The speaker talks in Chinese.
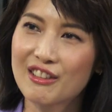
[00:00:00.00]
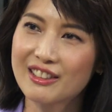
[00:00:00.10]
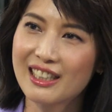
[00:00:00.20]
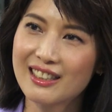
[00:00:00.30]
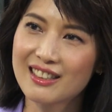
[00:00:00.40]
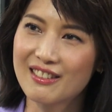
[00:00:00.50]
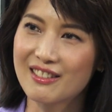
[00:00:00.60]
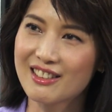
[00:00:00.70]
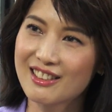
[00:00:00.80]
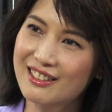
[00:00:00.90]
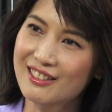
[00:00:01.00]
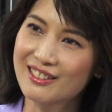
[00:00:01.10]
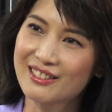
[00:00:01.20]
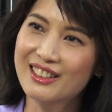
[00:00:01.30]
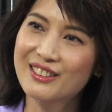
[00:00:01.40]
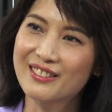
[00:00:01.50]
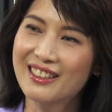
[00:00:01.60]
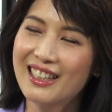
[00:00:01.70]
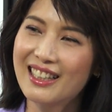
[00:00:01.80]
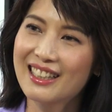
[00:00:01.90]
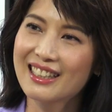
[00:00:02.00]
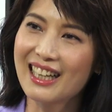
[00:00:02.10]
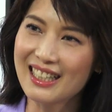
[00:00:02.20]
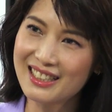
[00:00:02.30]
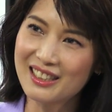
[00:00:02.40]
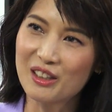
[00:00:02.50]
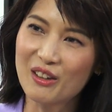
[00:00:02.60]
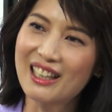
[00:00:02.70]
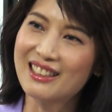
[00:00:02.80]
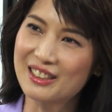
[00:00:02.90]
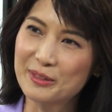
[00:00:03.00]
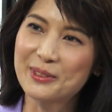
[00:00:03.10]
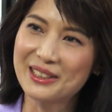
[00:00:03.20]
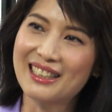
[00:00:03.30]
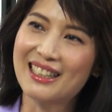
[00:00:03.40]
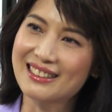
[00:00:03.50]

候，大家喜欢吃的时候，那种开心和快乐是不一样